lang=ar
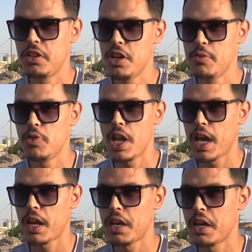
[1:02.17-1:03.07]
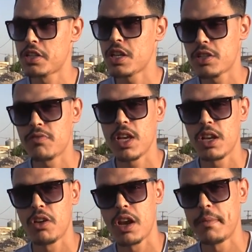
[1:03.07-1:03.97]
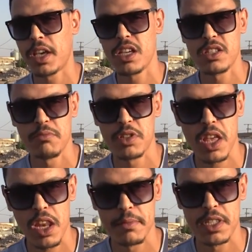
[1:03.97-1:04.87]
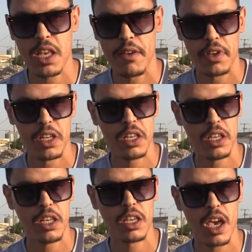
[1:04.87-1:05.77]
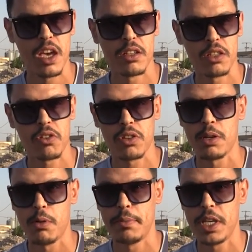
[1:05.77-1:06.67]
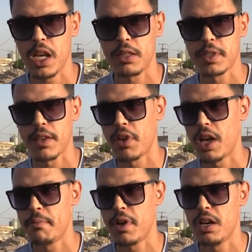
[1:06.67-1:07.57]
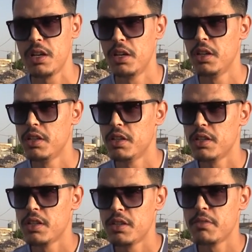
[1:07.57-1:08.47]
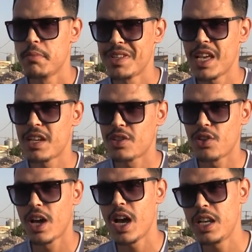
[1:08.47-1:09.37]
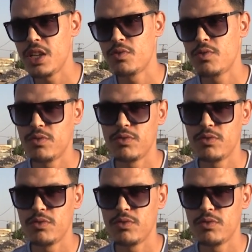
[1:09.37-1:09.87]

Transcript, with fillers: اليوم والله غير رجع شويه لورا ما كانش المشتري بزاف يعني كاين دخل الطوموبيلات بصفه عامه مازال السوق غالي و